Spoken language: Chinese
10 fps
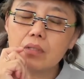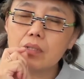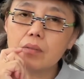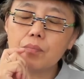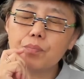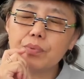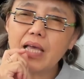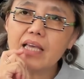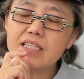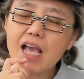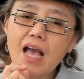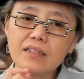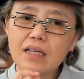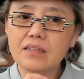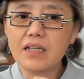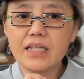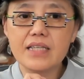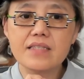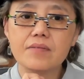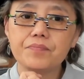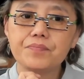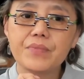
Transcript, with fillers: 呃，不太恰当的例子，